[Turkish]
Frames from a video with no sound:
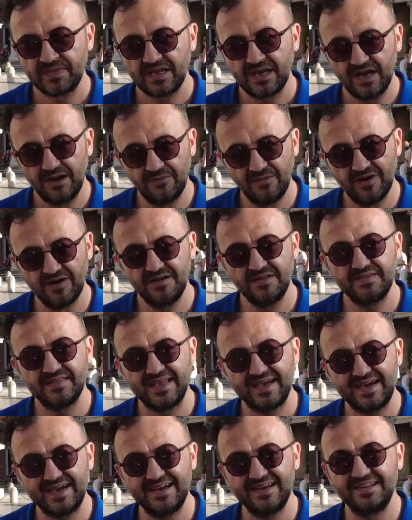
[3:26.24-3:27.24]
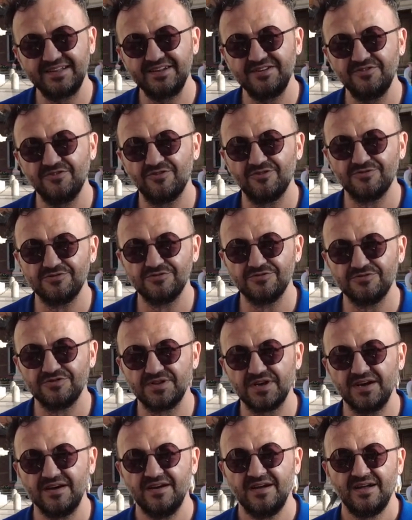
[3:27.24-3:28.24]
Ama değerlerin
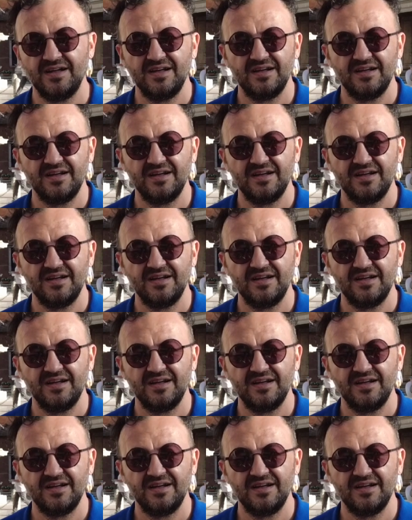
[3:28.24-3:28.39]
olduğunda,